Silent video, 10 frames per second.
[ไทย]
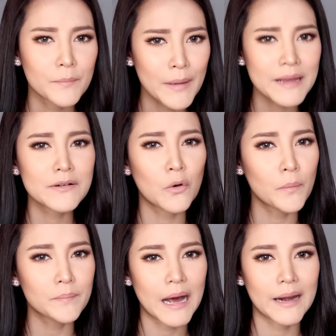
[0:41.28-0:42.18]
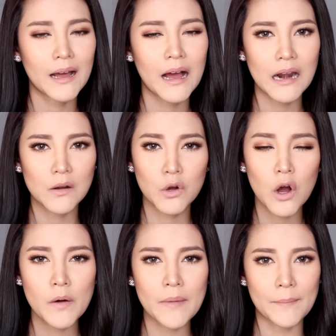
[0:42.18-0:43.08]
ไม่คุมมันนะคะ แล้วก็
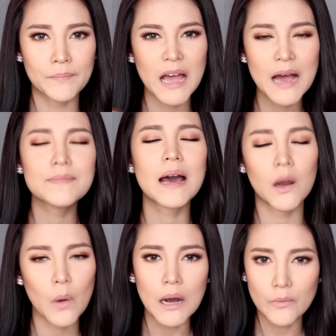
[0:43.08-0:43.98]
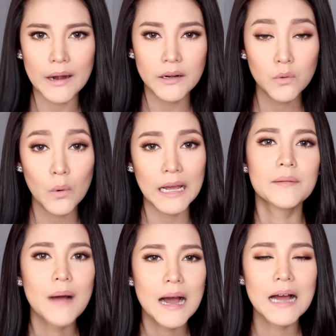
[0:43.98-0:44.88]
แบบหน้ามันระหว่างวันด้วย
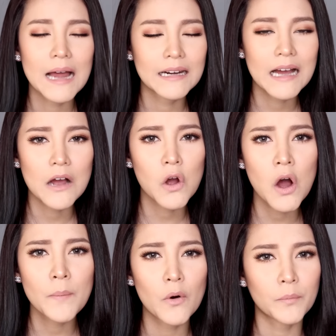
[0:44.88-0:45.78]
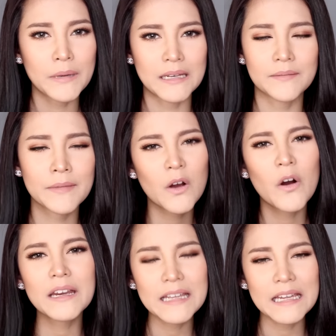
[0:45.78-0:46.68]
บางอันนะคะก็ปกปิดไม่ค่
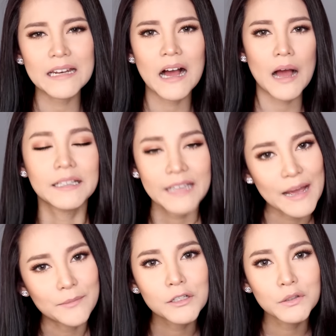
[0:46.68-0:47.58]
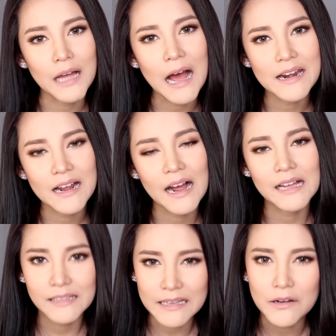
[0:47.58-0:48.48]
อยดีนะคะ แถมข้อสุดท้ายนะคะ
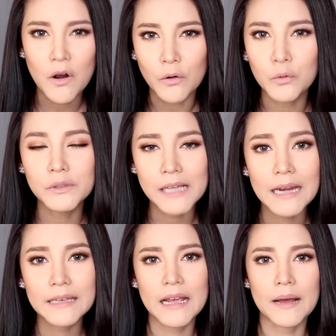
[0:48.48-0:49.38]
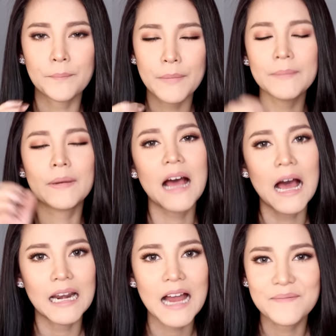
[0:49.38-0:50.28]
สีของคูชั่นเนี่ย เป็นปัญหา
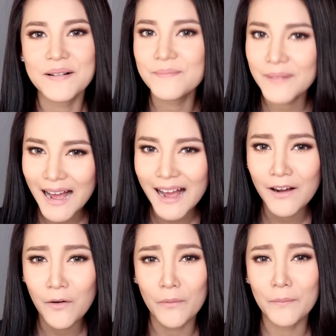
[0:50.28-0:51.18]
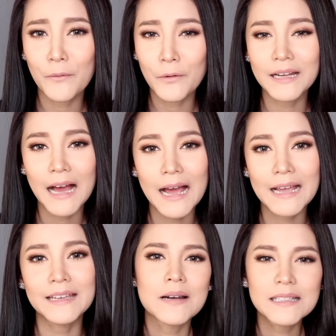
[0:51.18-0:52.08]
หลักมากๆของคนไทย
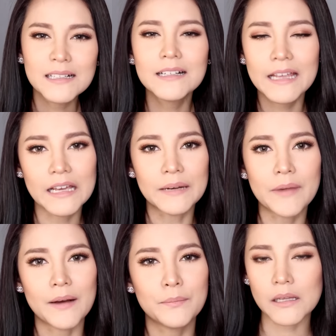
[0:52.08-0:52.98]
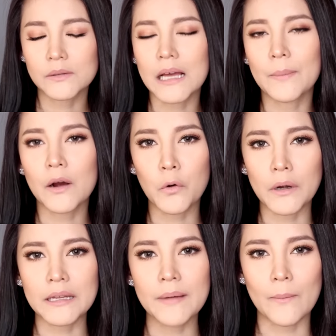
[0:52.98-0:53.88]
น่าจะเคยเห็นแบบ สาวๆบางคน
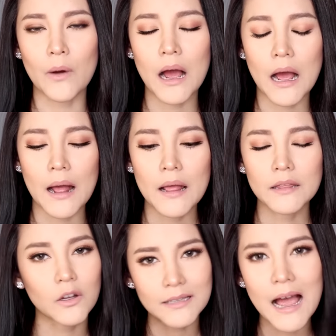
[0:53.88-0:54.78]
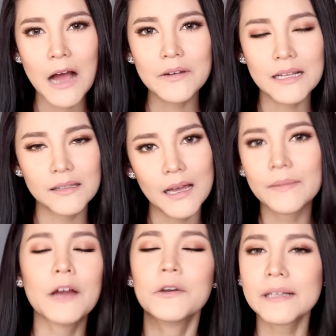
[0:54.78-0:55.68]
ที่แบบว่าตอนเช้าเนี่ย
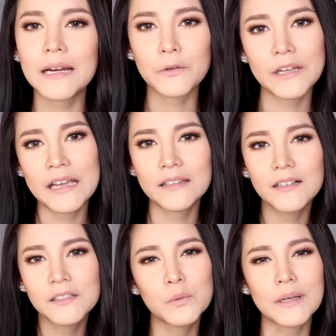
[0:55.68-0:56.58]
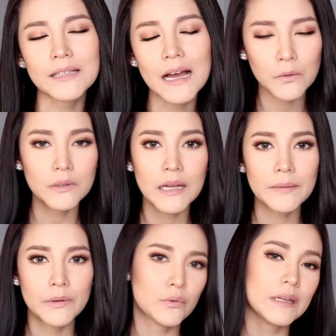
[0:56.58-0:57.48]
ทำงานด้วยกันโอเค เธอสวยจังนู่นนั่น
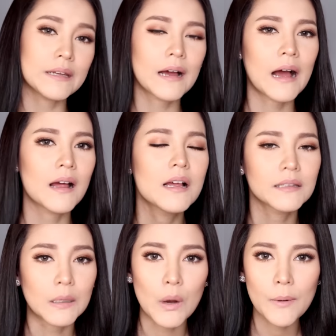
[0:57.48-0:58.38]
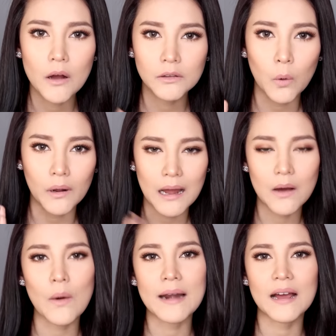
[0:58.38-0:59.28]
ผิวดีนะคะ แต่ว่าพอตกกลาง
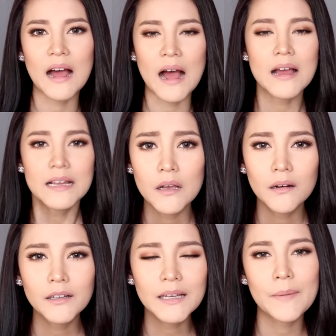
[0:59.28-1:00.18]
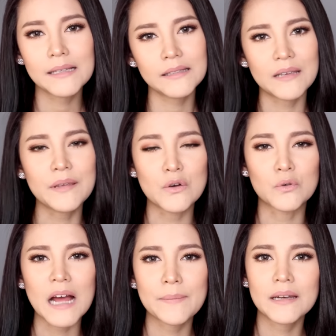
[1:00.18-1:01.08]
วันนะคะเฮ้ยทำไมสีผิว
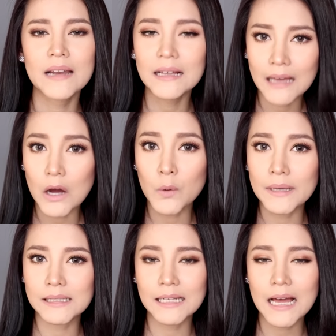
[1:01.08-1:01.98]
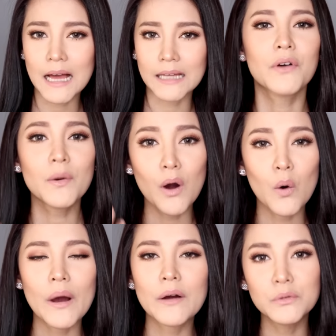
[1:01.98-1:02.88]
กลายเป็นหน้าเทาไปซะล่ะก็เพราะ
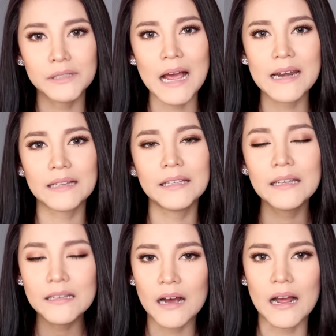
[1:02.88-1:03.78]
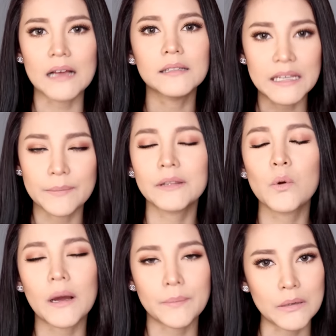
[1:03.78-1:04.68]
ว่าคูชั่นนะที่เลือกอะสีไม่ตร
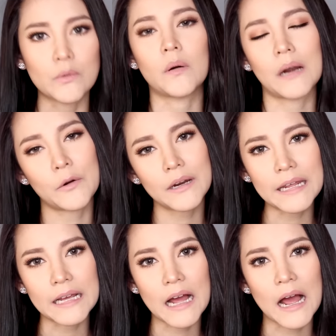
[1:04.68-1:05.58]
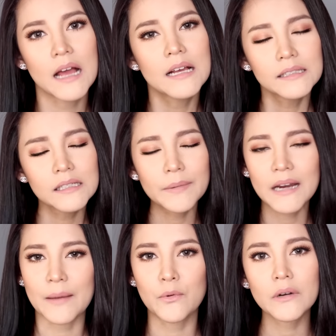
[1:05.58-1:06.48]
งกับผิวของเรานั่นเองค่ะ ซึ่งปัญ
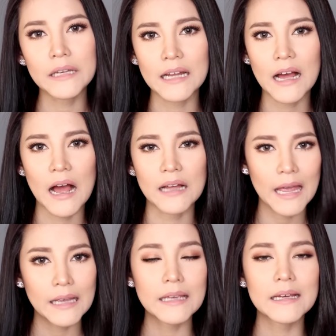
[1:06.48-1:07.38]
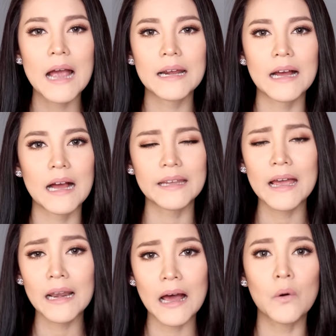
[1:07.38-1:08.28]
หาพวกนี้นะคะ แก้ง่าย ๆ นะคะ แค่
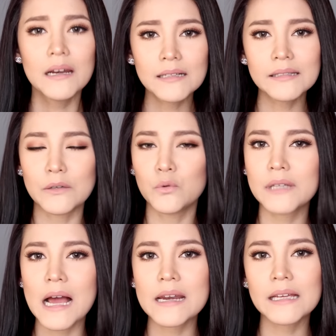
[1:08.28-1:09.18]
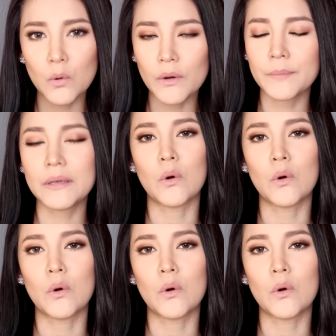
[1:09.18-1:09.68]
เราเลือกสีคูชั่นให้ตรงกับผิ